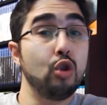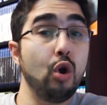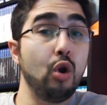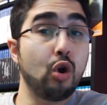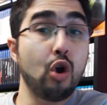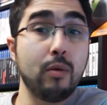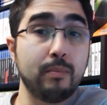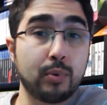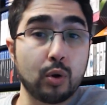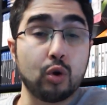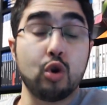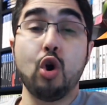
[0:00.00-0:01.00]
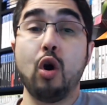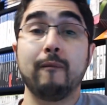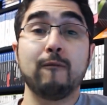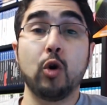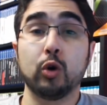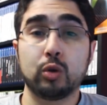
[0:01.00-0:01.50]
no lo compro, no
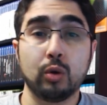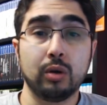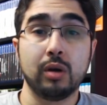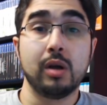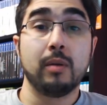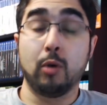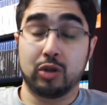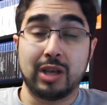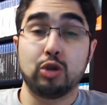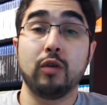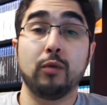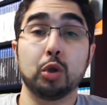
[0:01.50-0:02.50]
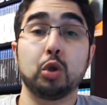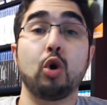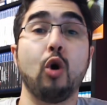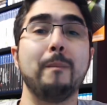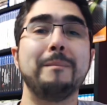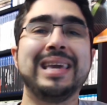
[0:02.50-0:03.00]
voto, o sea, yo voto
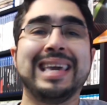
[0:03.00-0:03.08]
con